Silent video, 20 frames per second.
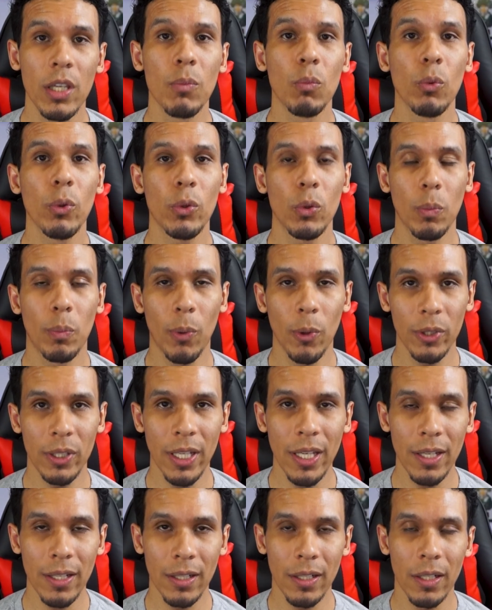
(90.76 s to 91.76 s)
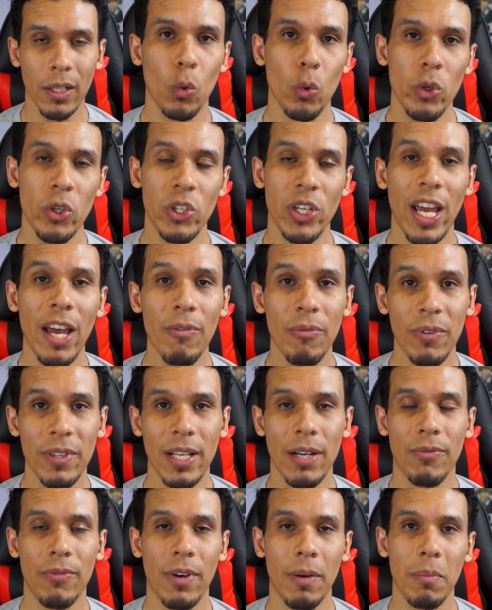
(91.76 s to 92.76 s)
e muito poder. O chefe
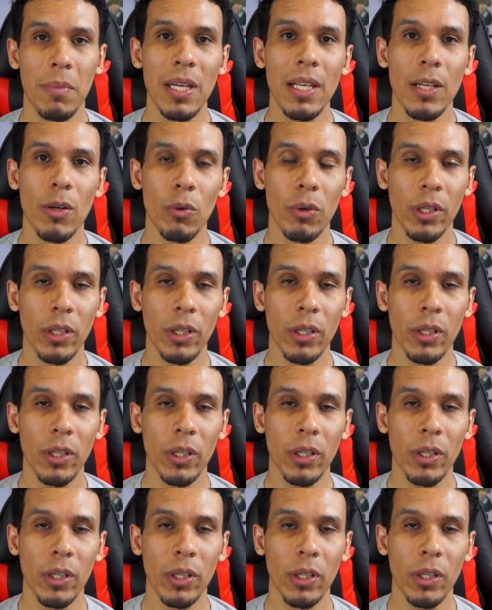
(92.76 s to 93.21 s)
da família, o